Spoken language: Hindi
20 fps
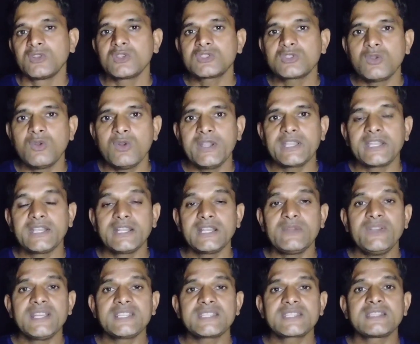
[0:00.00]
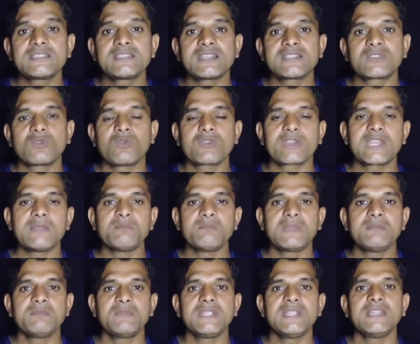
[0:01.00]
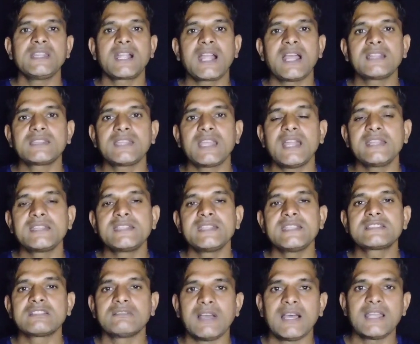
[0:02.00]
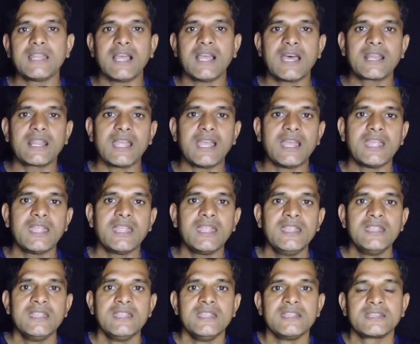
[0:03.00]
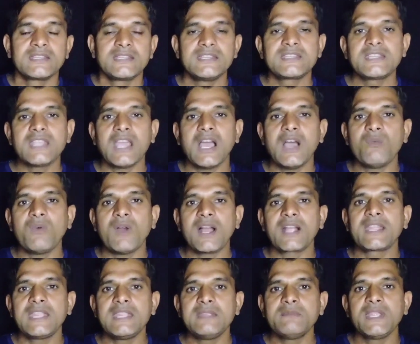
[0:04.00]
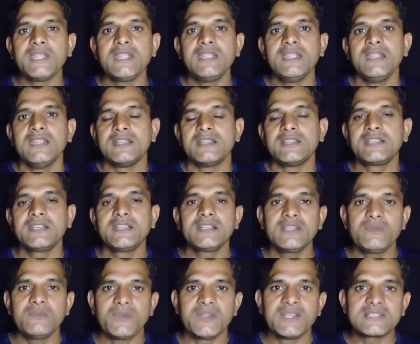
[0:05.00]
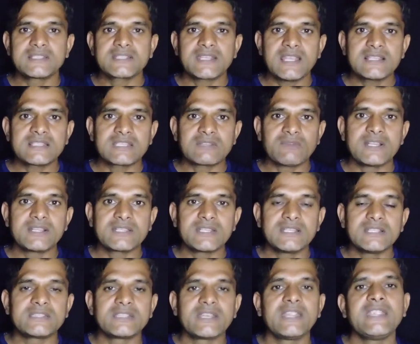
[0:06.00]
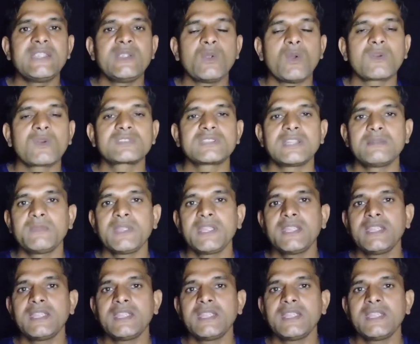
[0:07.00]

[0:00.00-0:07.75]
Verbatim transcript: दोस्तों डीडी फिडिक्स के दर्शकों के मन में लगातार ये सवाल आ रहा है कि क्या वाकई में डीडी फिडिस के 73 थ्री ऑप्शन